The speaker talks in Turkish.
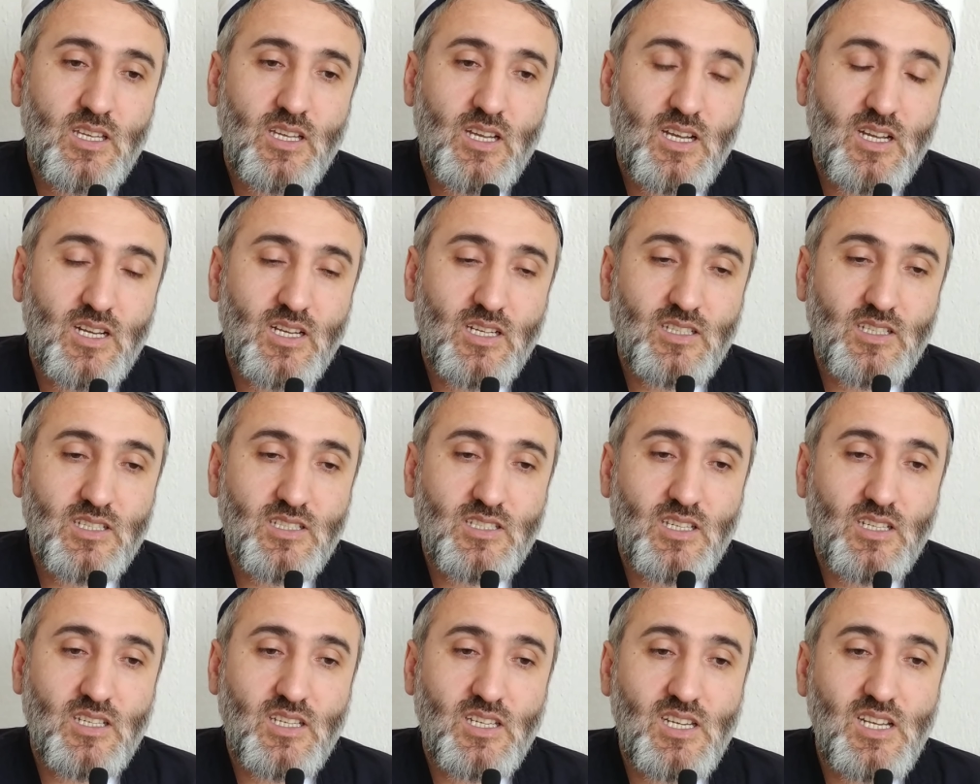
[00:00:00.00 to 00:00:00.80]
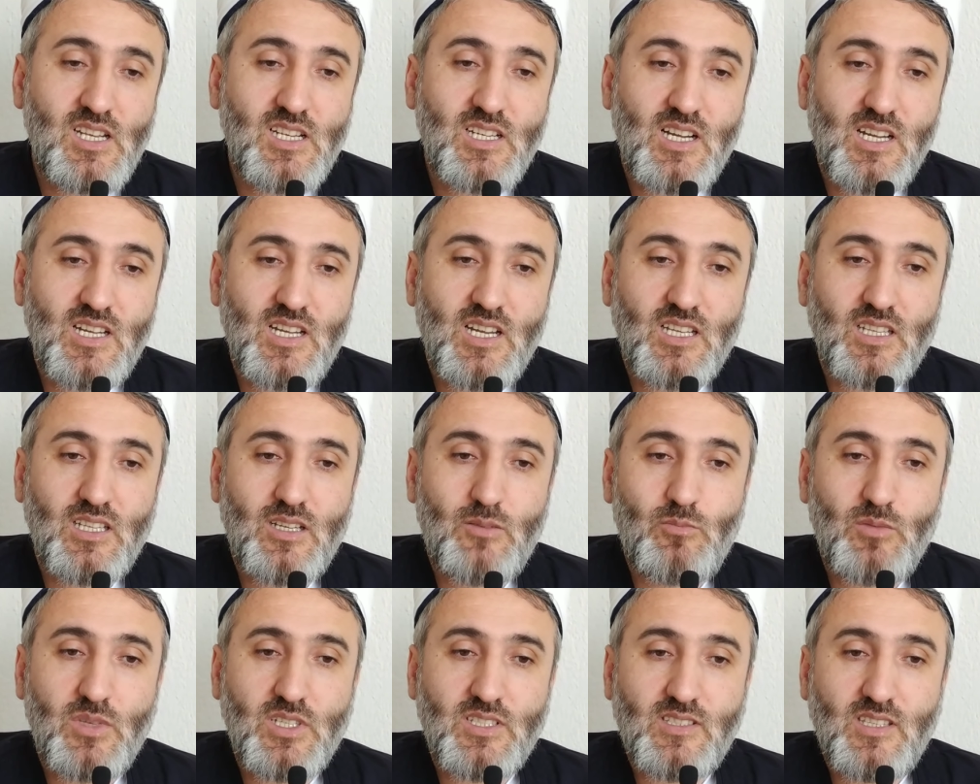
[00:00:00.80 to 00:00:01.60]
arkadaşlar ilk
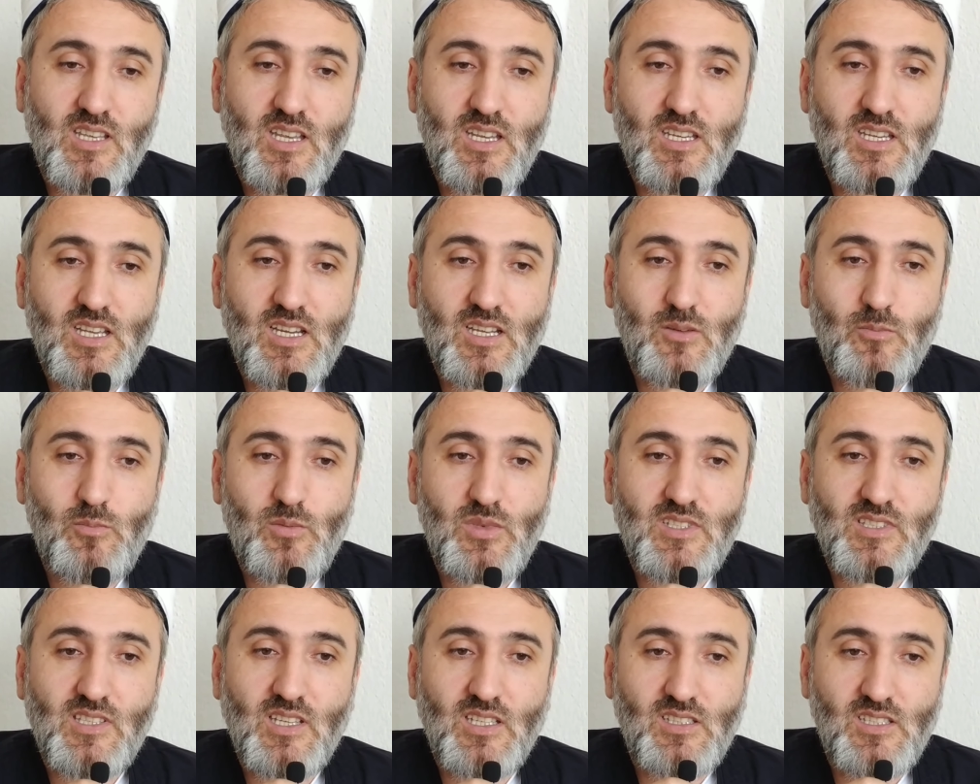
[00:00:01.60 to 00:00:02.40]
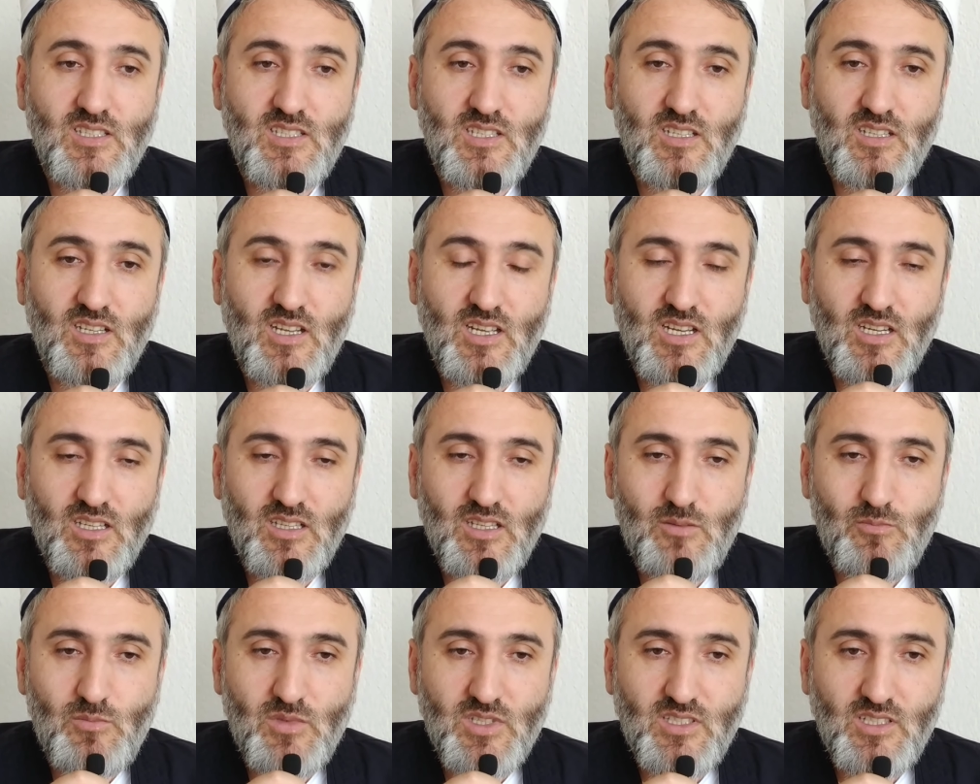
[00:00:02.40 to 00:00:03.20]
ayaklanma, seyyar bir satıcının
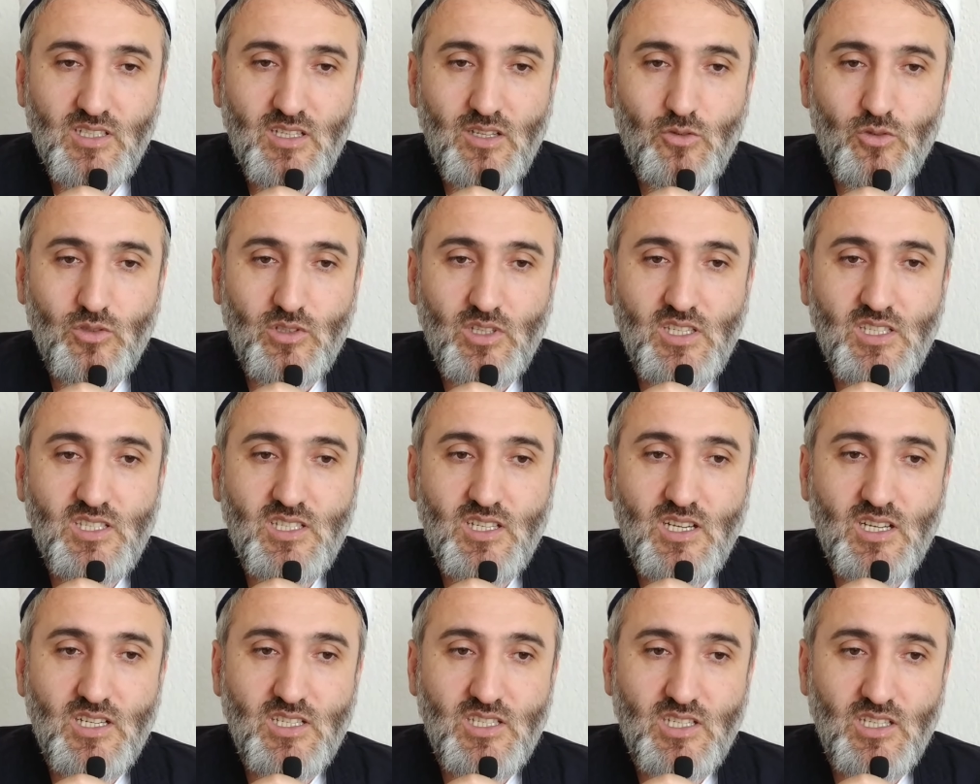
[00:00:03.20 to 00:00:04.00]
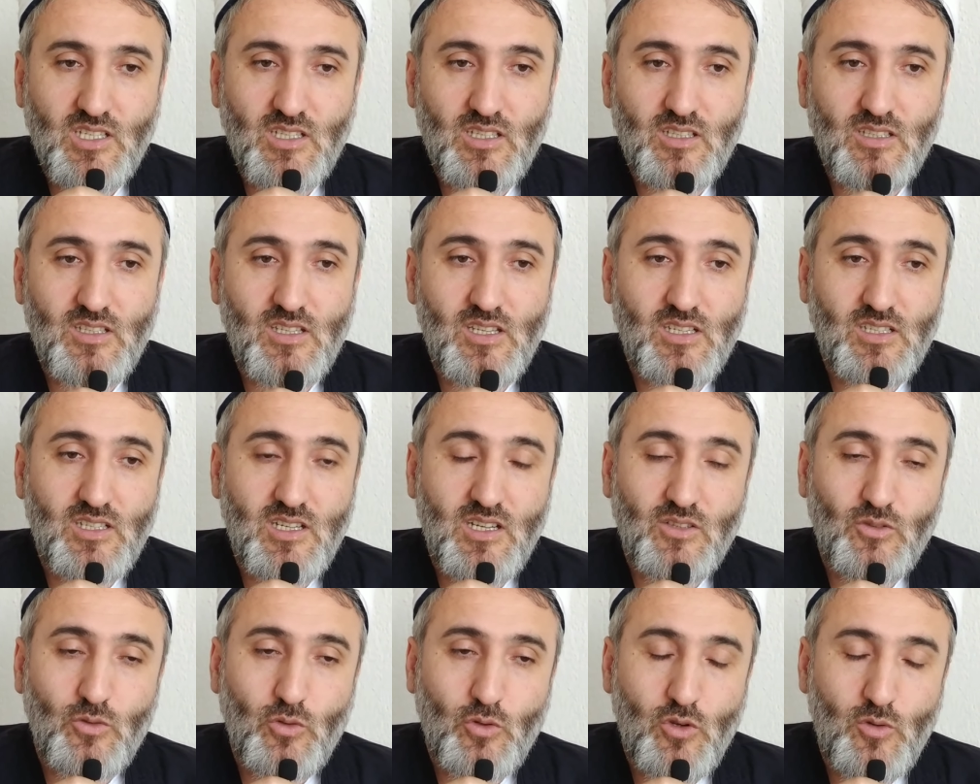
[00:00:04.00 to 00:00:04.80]
ayaklanmasıyla orada iç karışıklıklar,
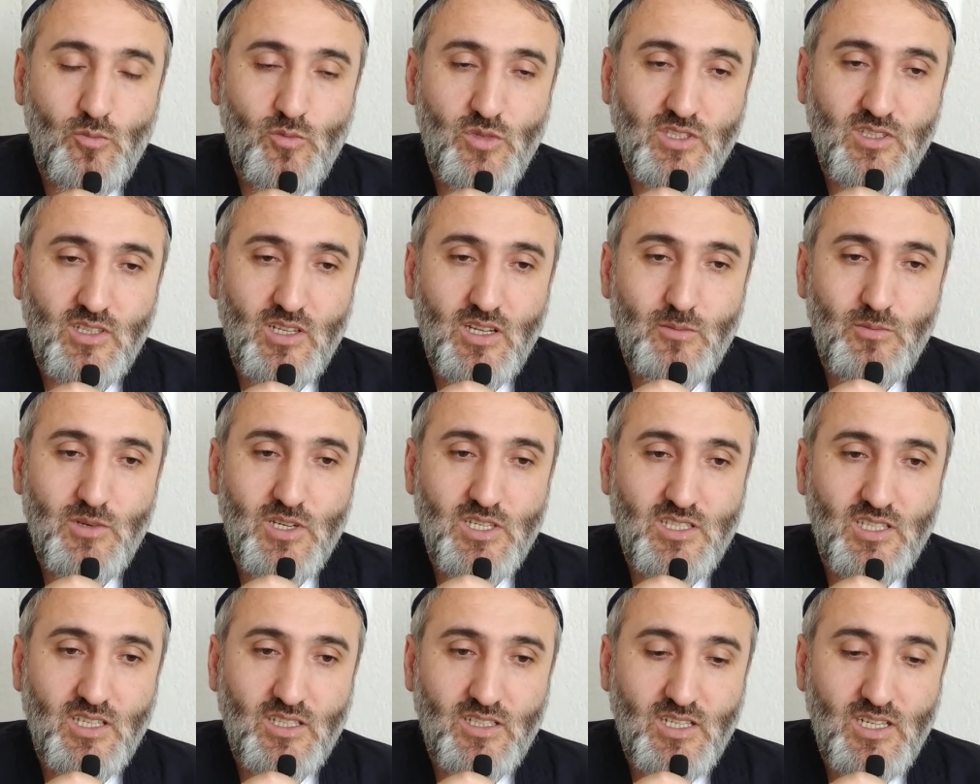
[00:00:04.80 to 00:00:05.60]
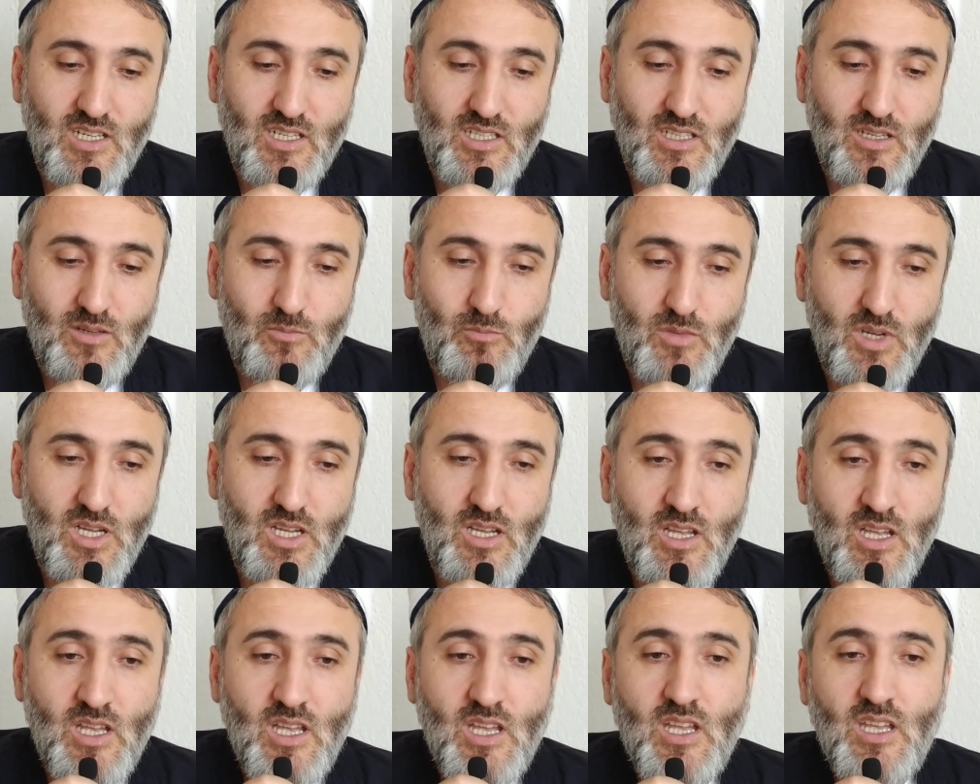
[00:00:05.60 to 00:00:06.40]
kan dökülmesiyle başlayan ayaklanma